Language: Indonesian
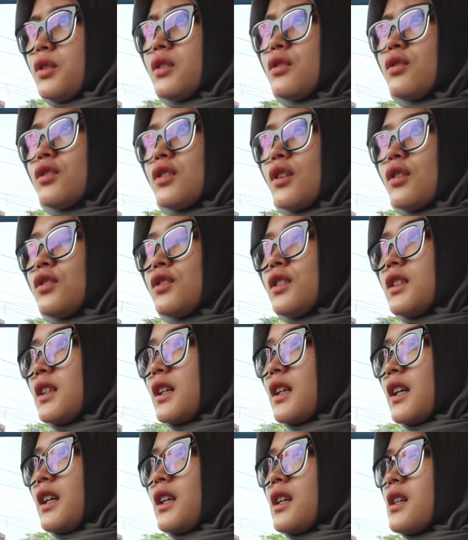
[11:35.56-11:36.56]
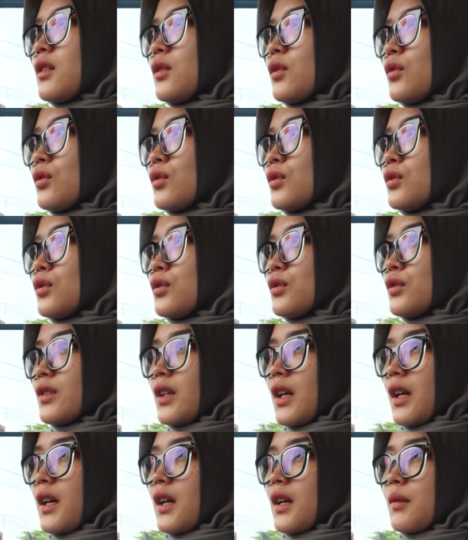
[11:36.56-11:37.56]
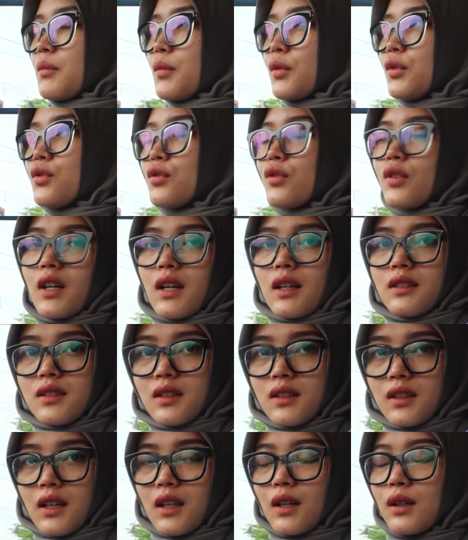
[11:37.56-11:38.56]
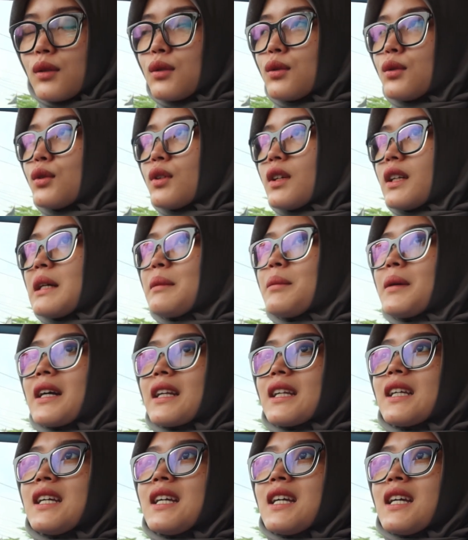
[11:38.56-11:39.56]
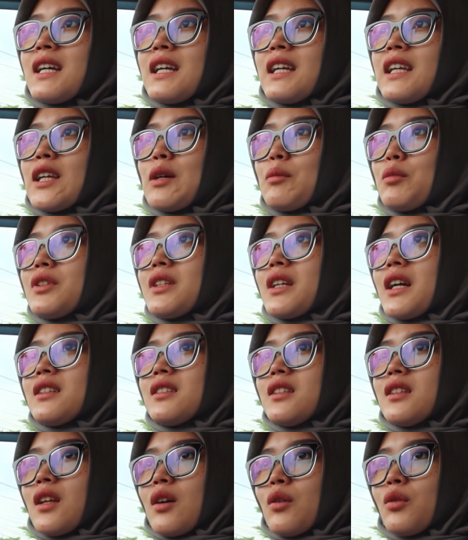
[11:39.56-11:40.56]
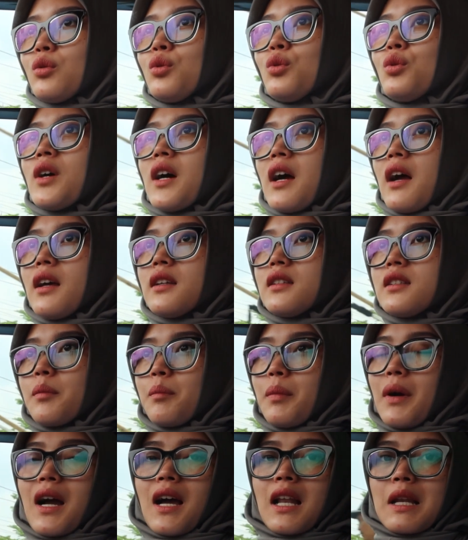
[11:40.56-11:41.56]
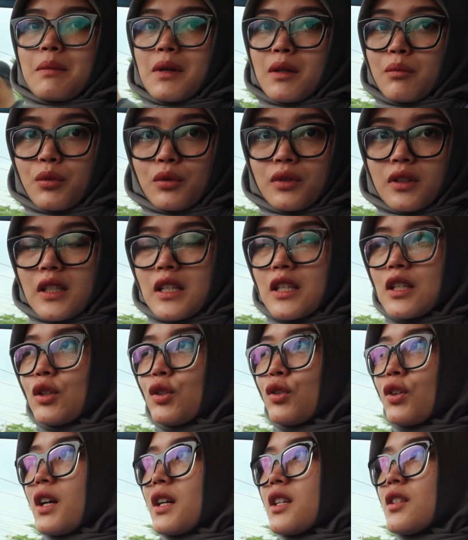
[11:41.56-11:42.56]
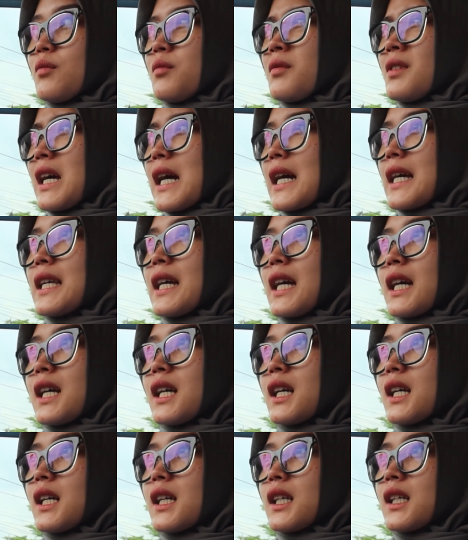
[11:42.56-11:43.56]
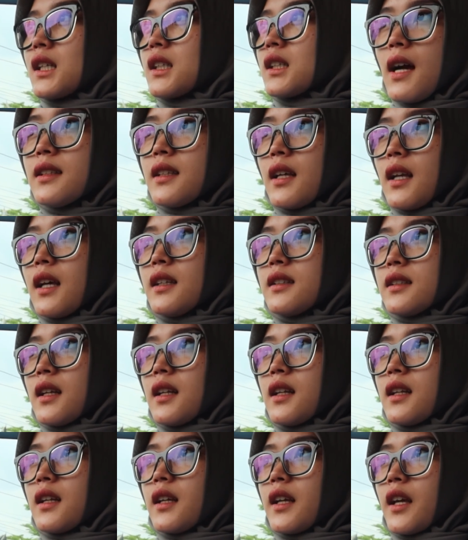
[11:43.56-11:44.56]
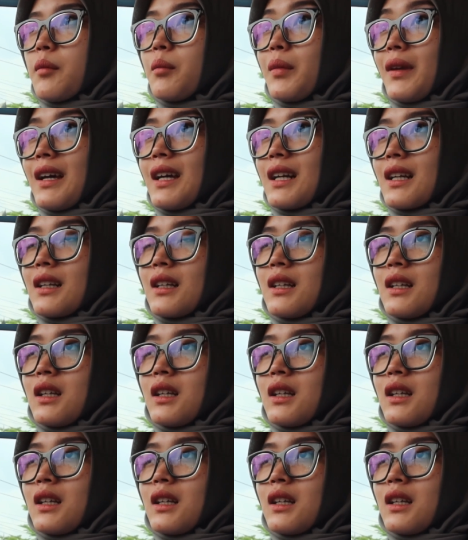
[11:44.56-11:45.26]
putri tuh selalu cerita kayak gitu terus kayak putri juga kasih tahu kenapa karena yang putri kasih tahu tuh sepengalaman putri gitu guys gak yang asal-asal kayak biar